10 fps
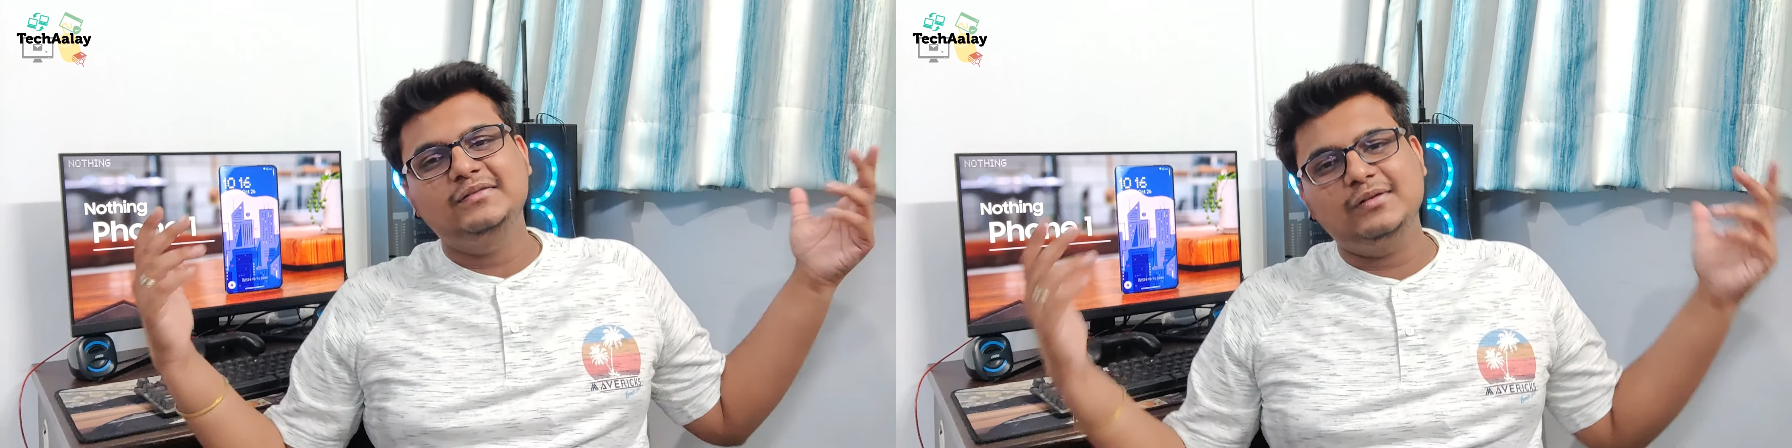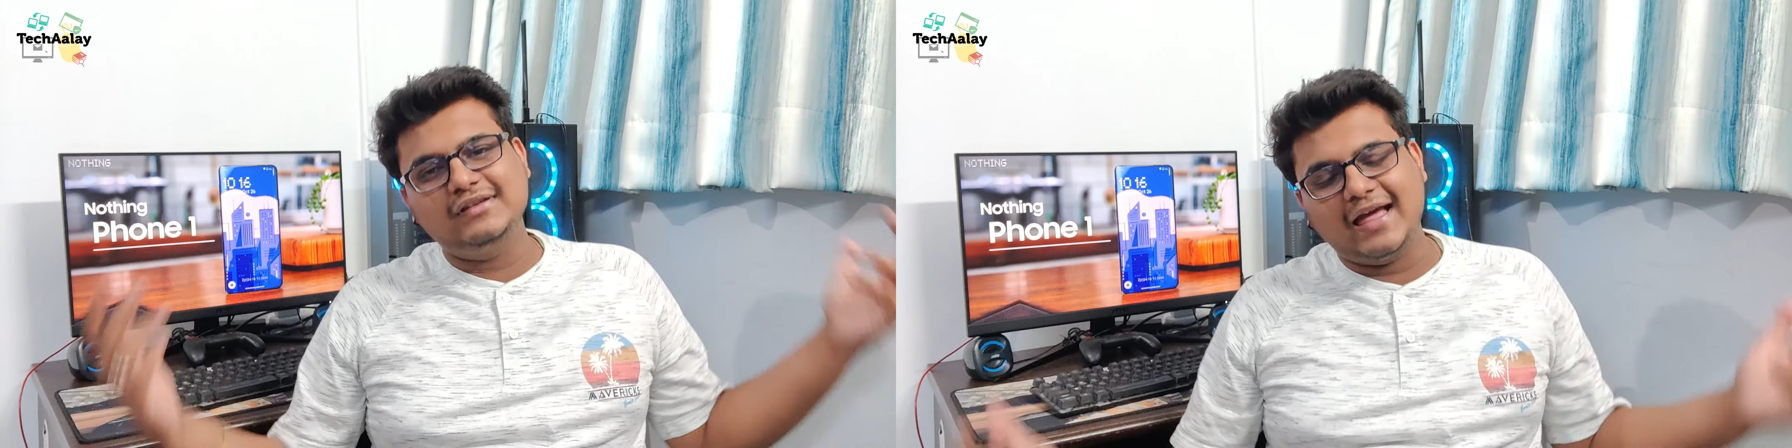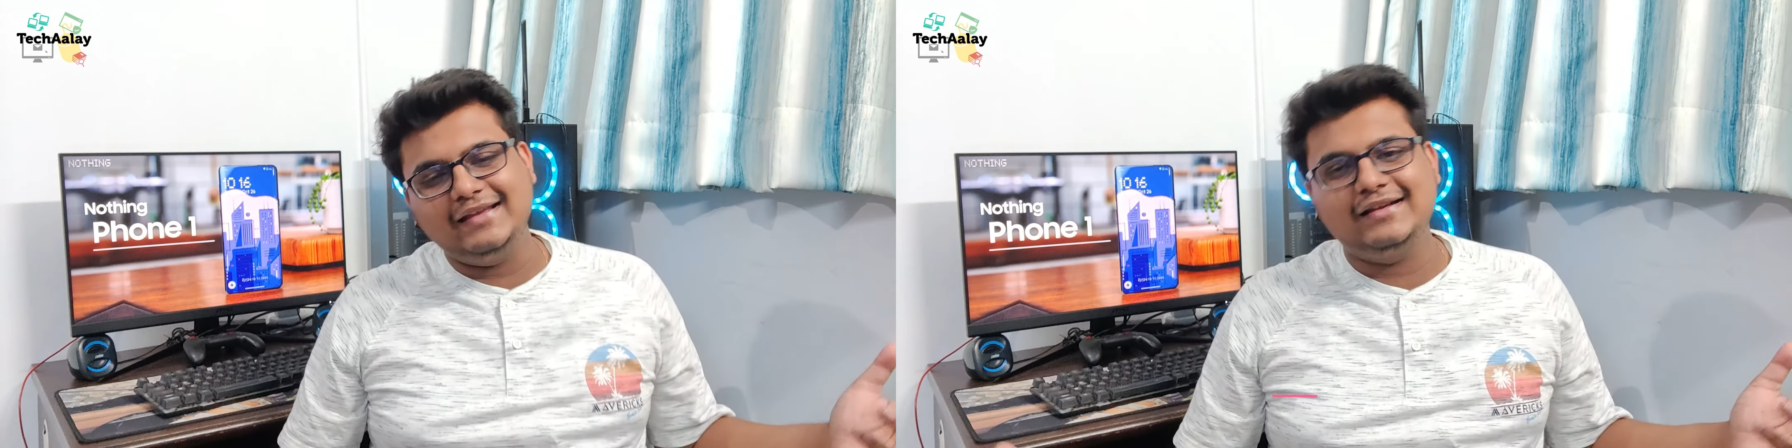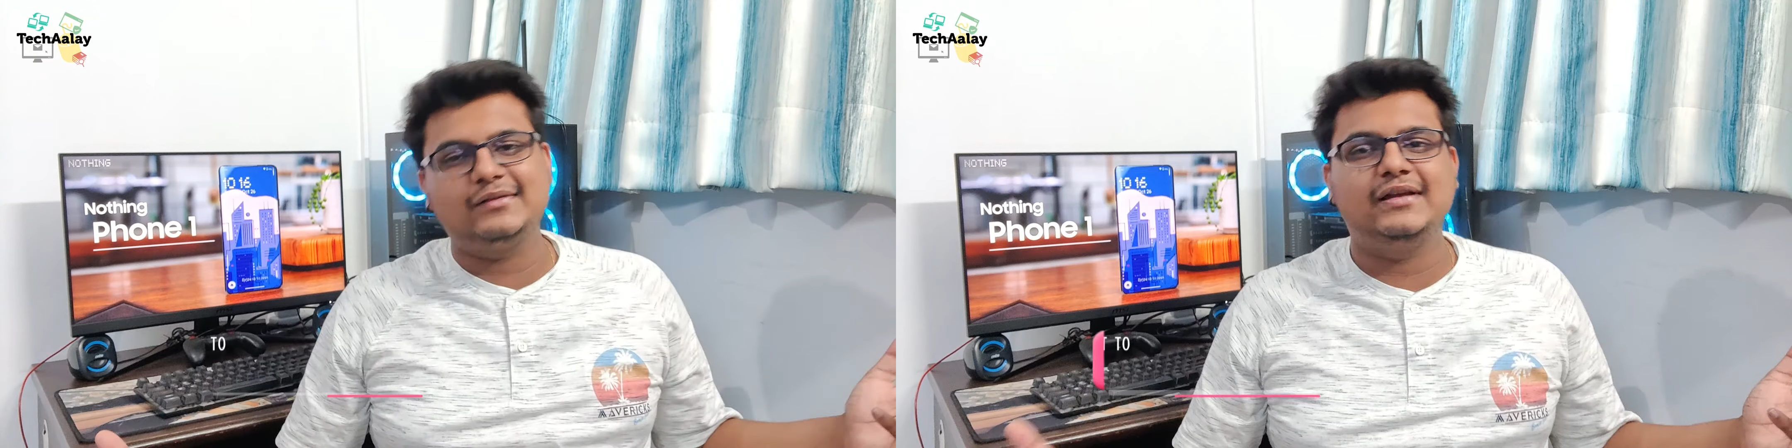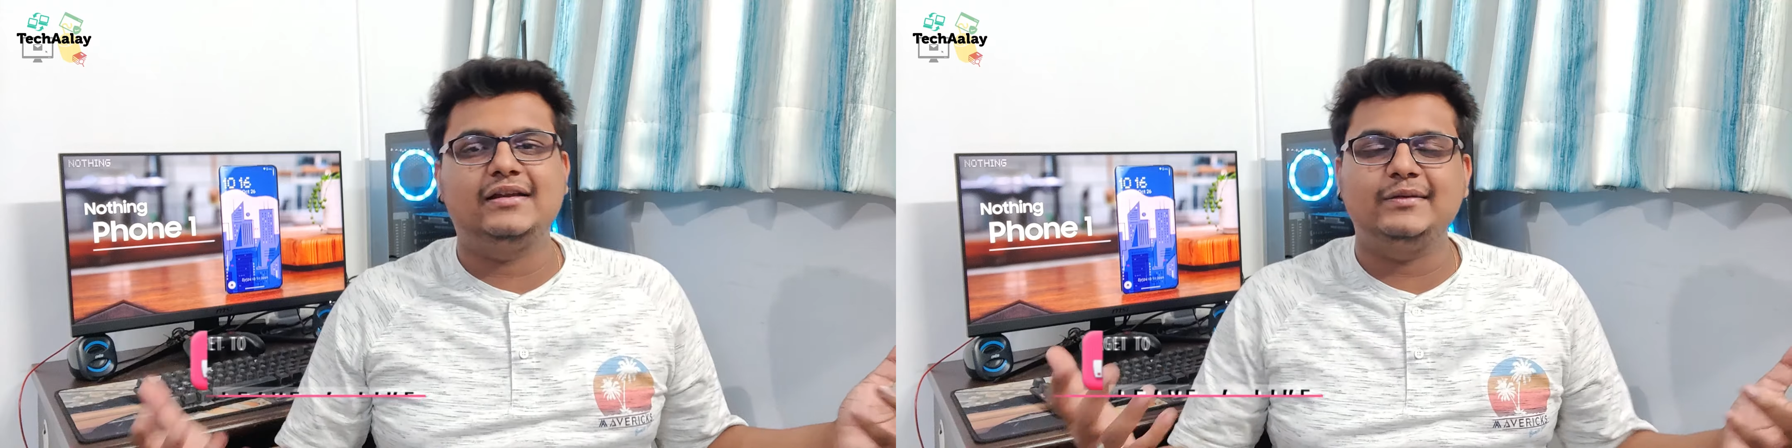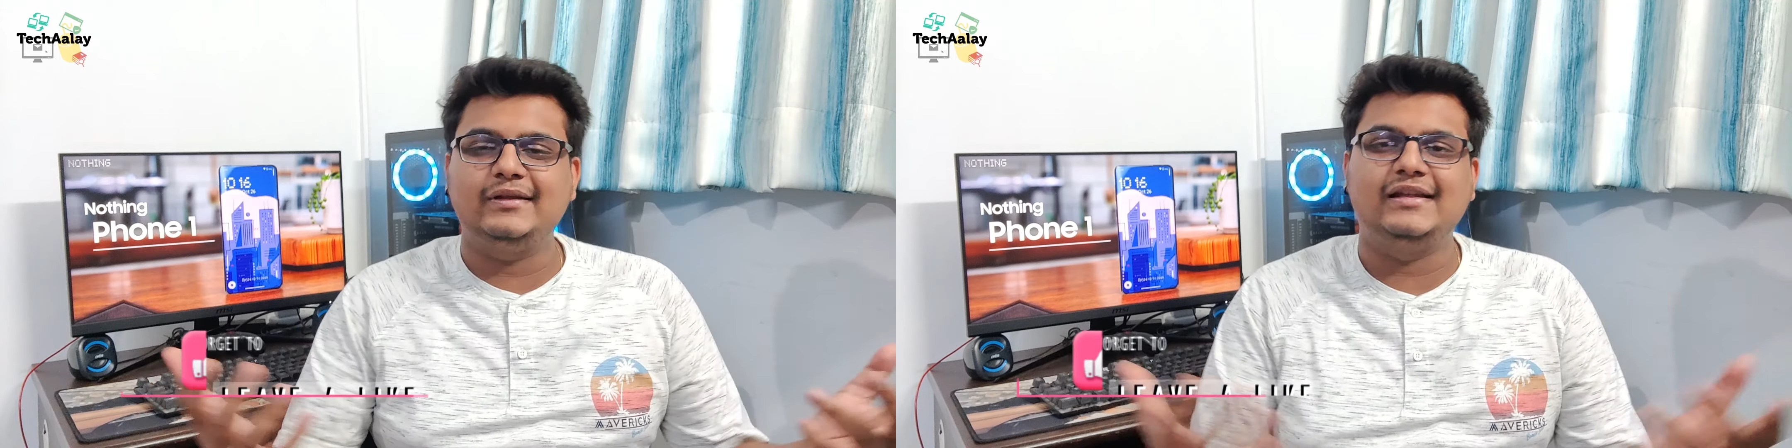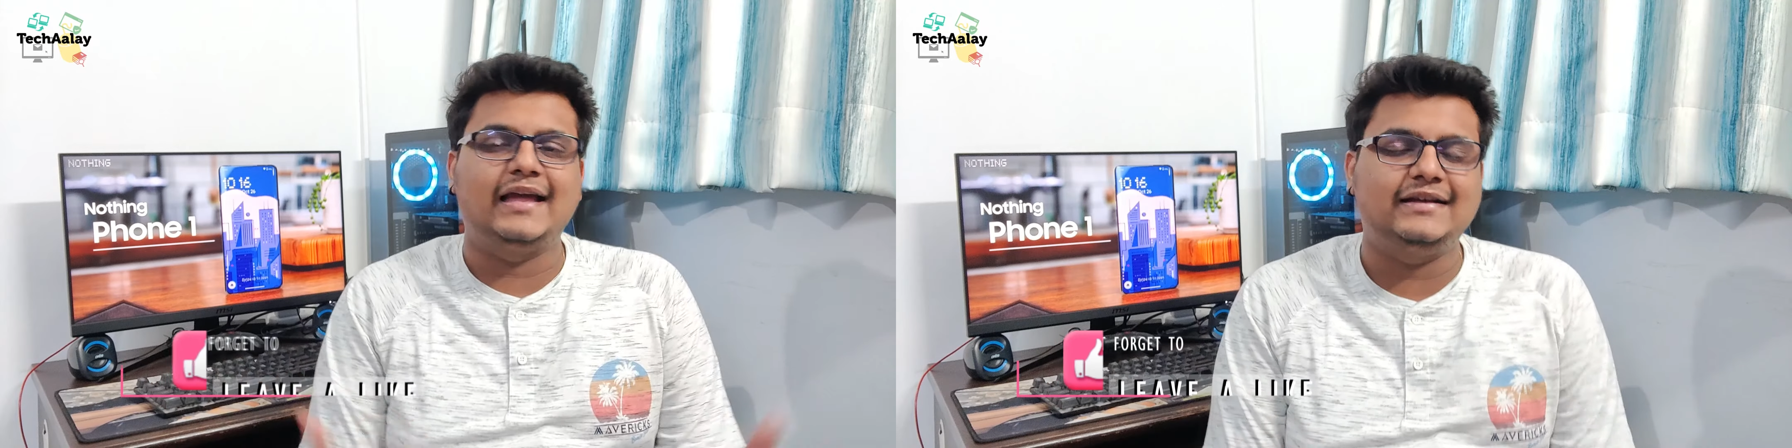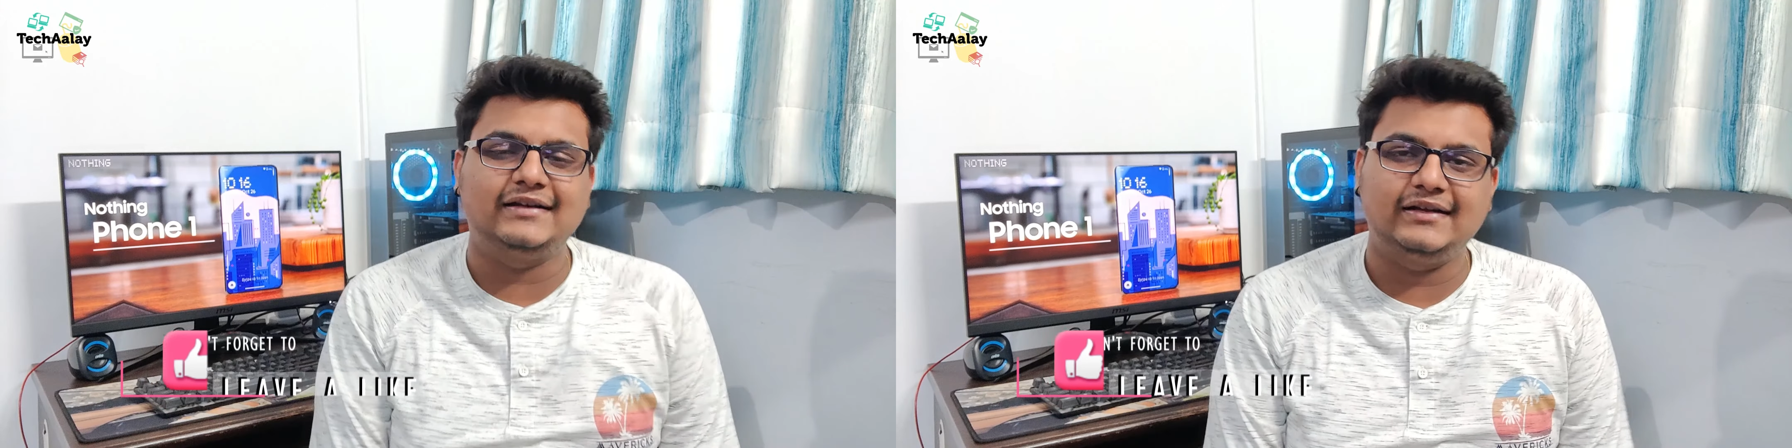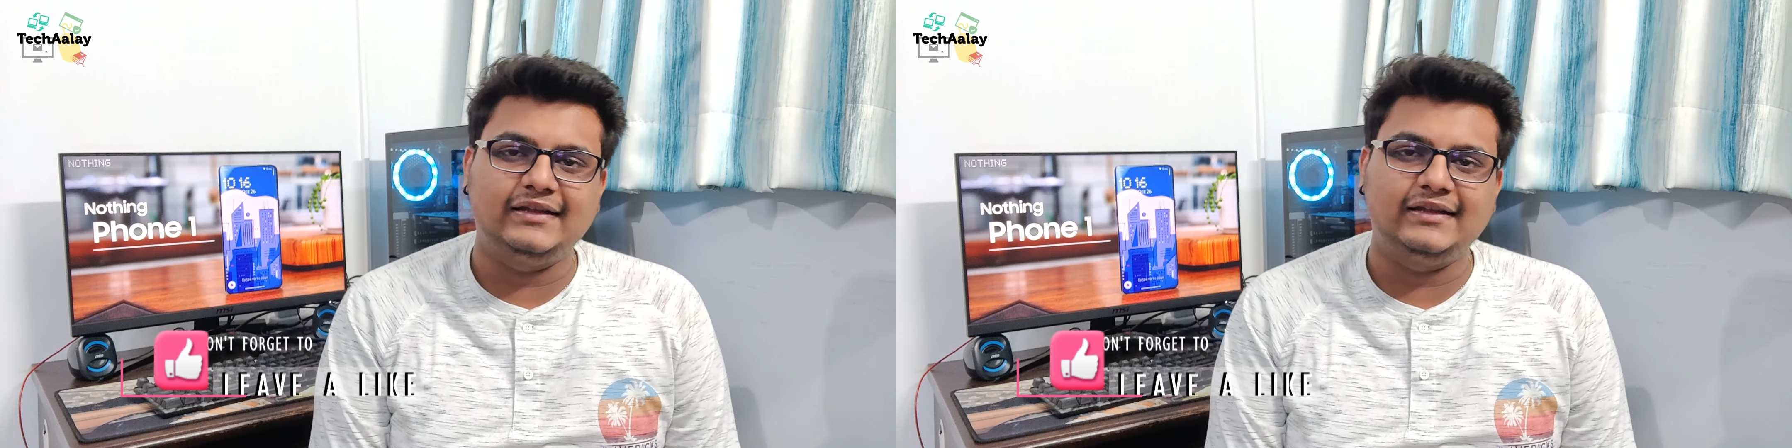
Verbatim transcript: तो लाइक कर दो यार क्योंकि लाइक अगर